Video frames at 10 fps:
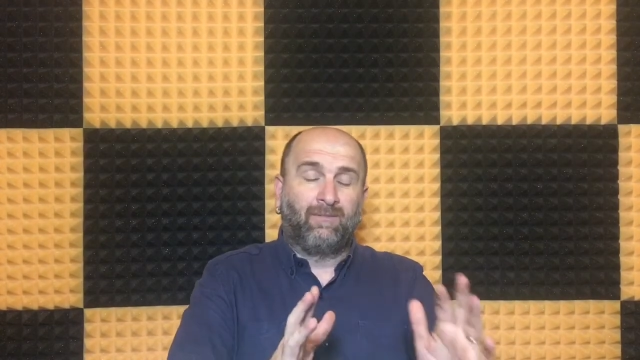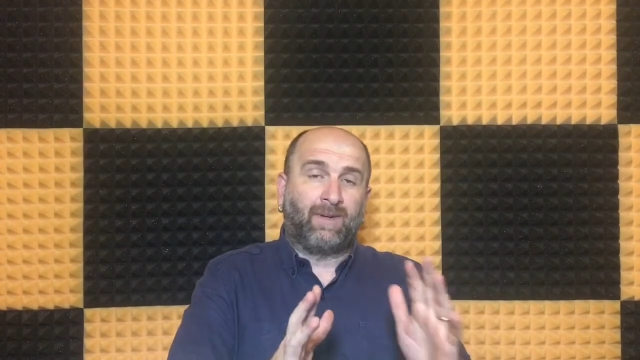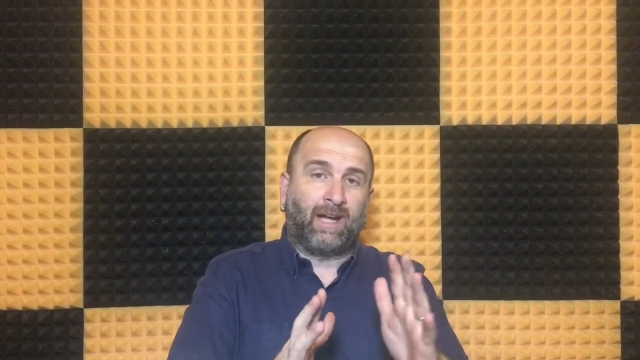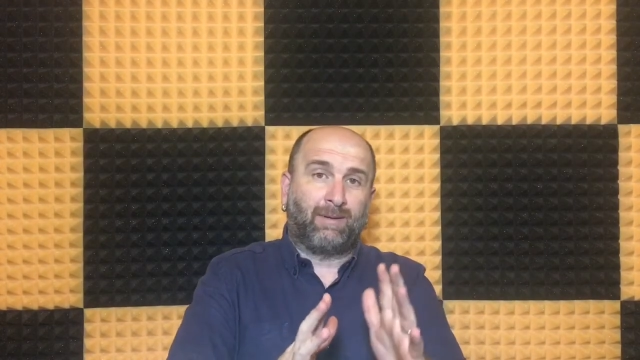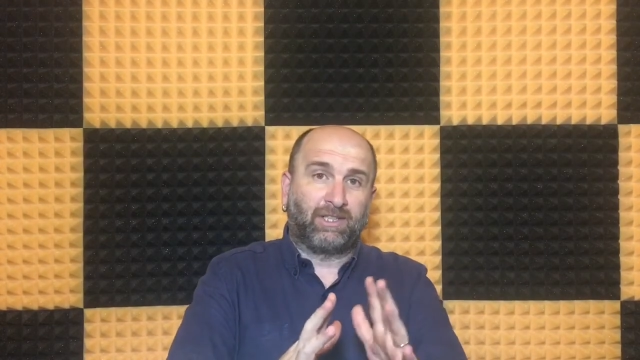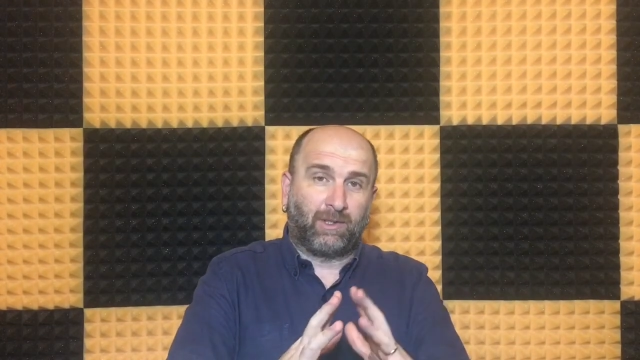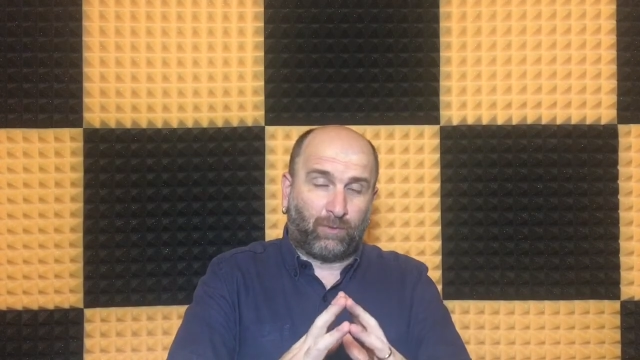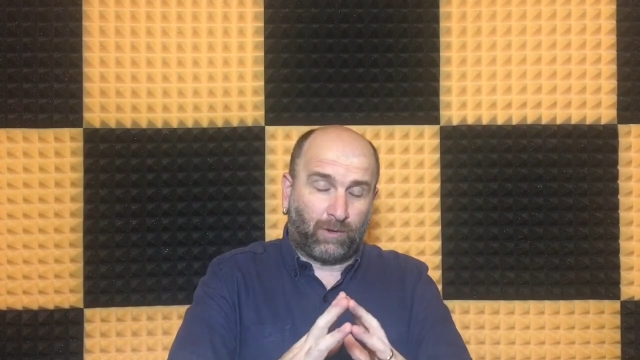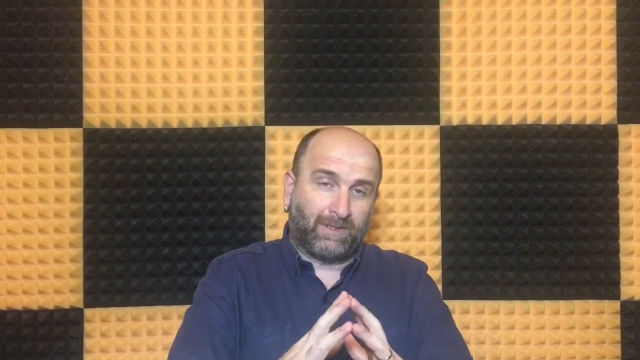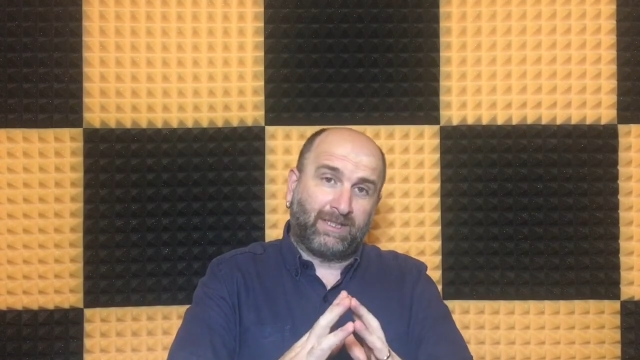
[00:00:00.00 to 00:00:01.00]
Fenerbahçe'de
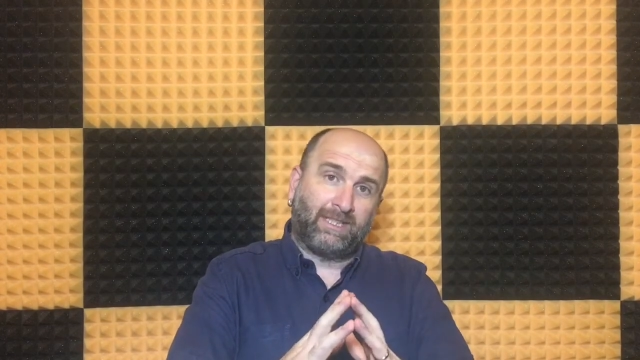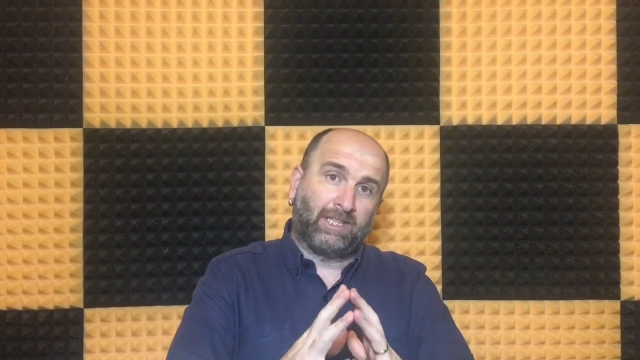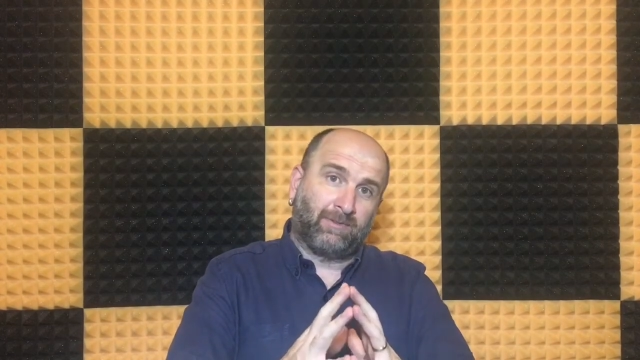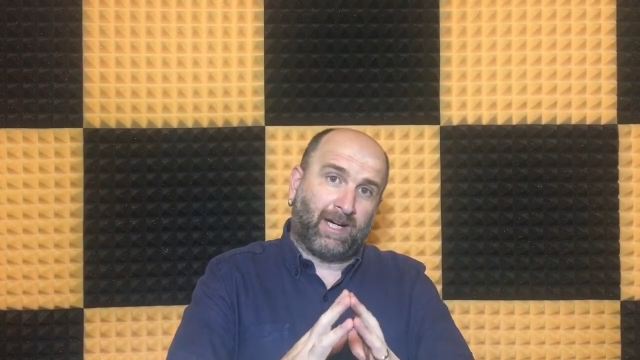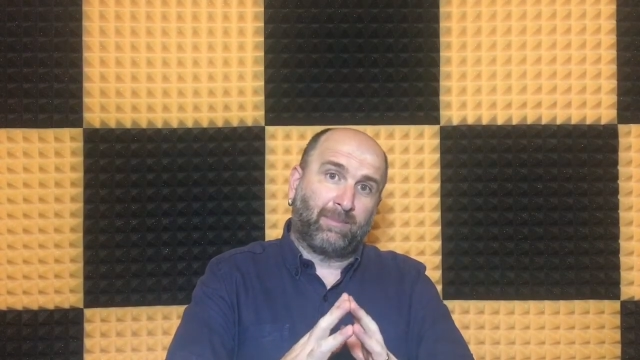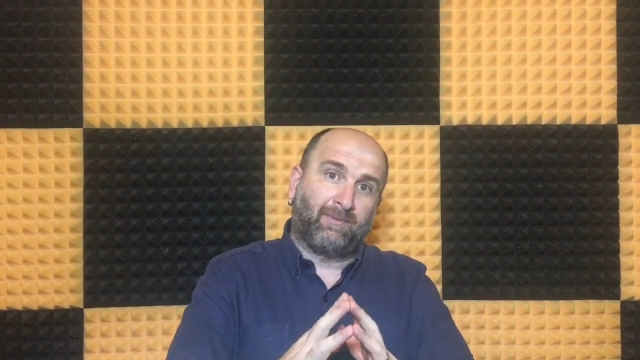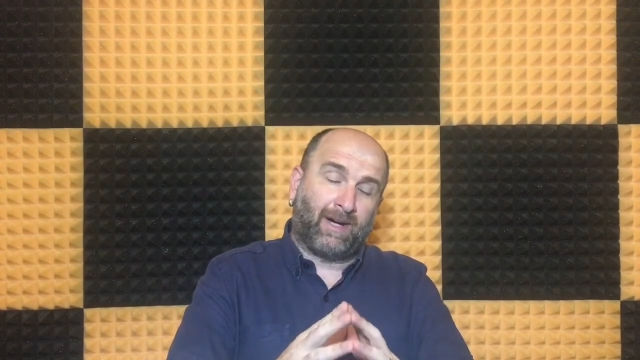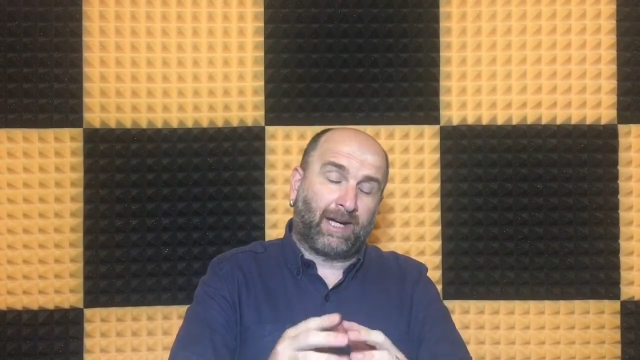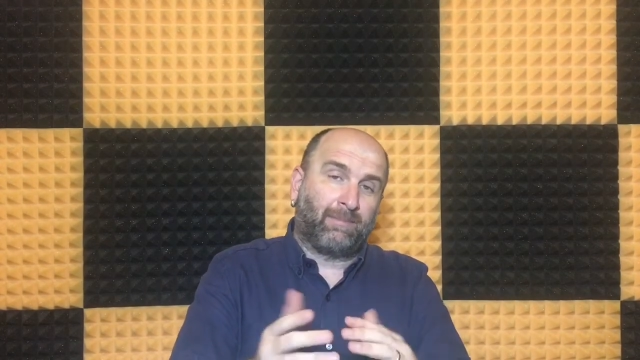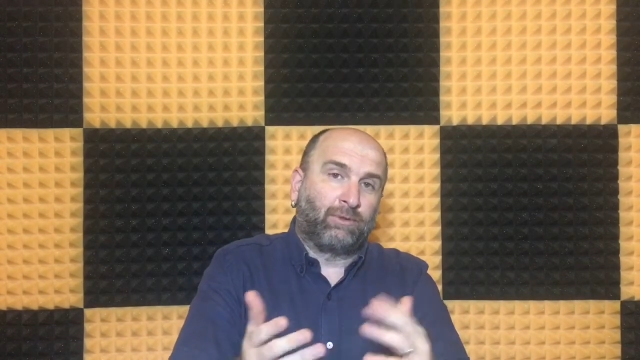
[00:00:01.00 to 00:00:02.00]
forvet ihtiyacı var mı?
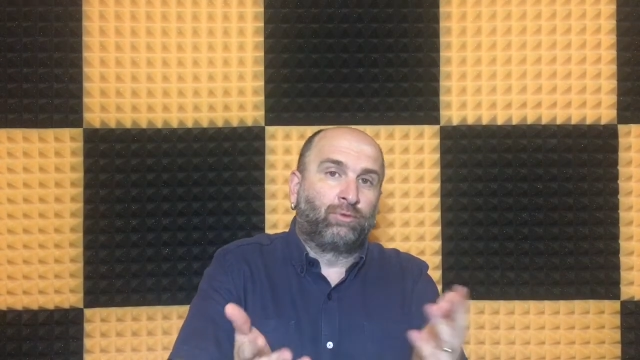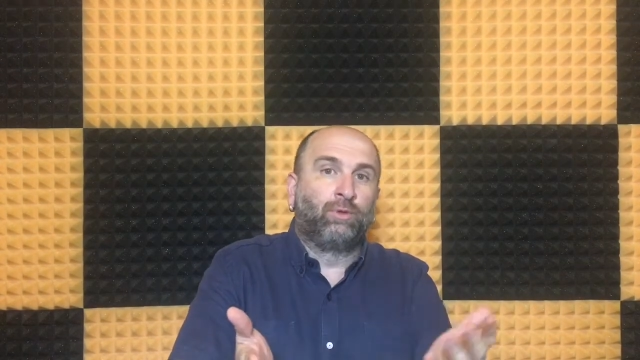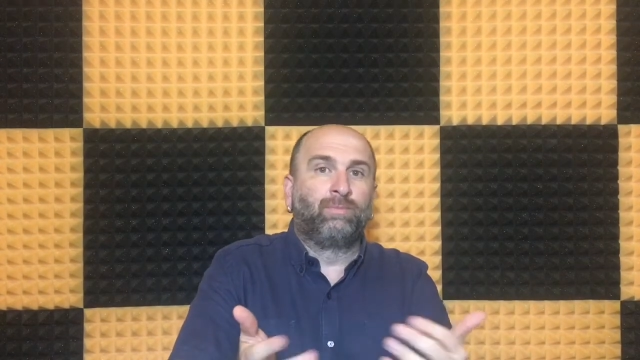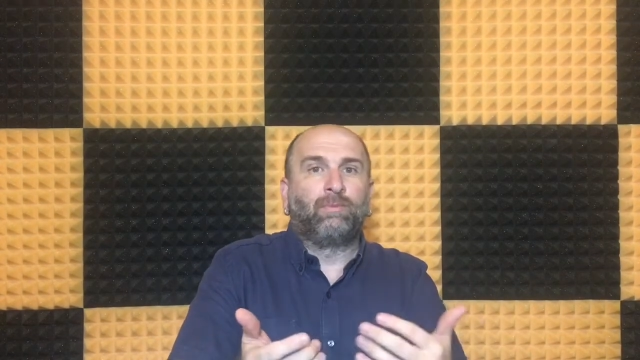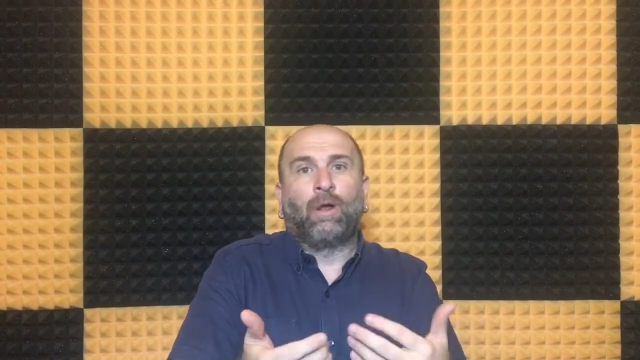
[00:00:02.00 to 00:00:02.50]
Var ama dün